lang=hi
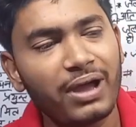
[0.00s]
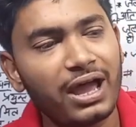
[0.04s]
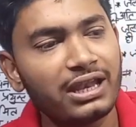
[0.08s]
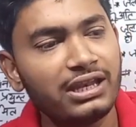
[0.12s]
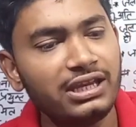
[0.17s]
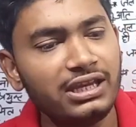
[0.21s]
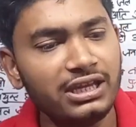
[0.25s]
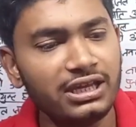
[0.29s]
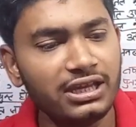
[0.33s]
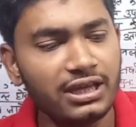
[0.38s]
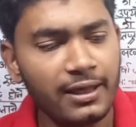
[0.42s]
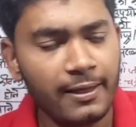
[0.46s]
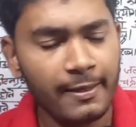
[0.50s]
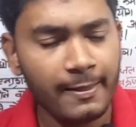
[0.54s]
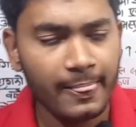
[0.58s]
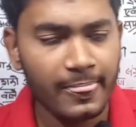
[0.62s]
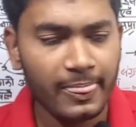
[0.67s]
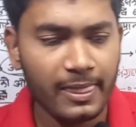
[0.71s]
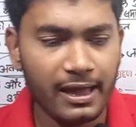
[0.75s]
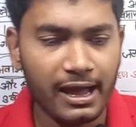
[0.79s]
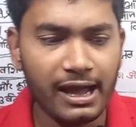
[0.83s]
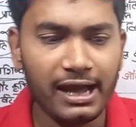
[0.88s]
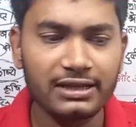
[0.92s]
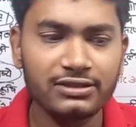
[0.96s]
पानी
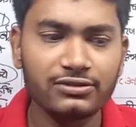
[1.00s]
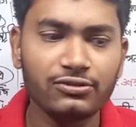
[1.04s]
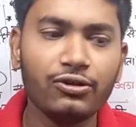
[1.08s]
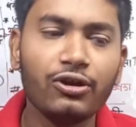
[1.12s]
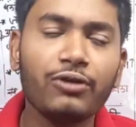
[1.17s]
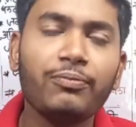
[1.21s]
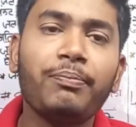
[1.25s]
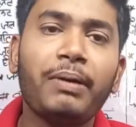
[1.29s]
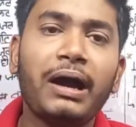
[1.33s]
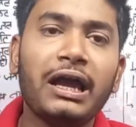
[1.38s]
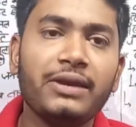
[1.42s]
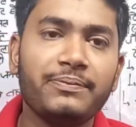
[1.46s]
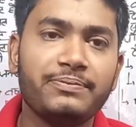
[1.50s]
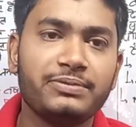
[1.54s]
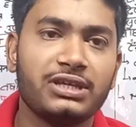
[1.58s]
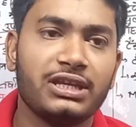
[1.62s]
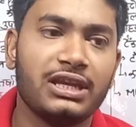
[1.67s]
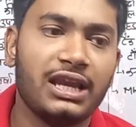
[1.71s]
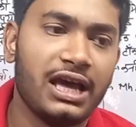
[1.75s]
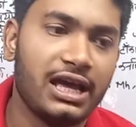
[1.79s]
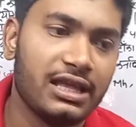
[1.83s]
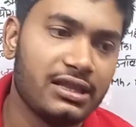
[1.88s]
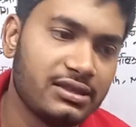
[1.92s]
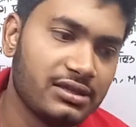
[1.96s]
आज लोग पाइप से
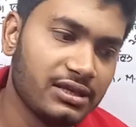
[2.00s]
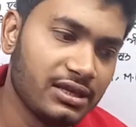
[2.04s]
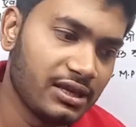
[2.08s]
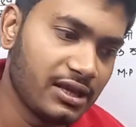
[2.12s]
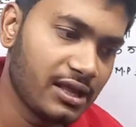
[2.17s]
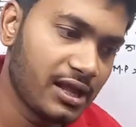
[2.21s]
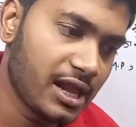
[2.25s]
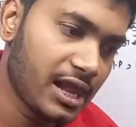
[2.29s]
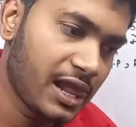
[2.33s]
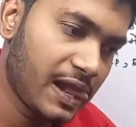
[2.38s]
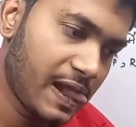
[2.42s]
नहाते हैं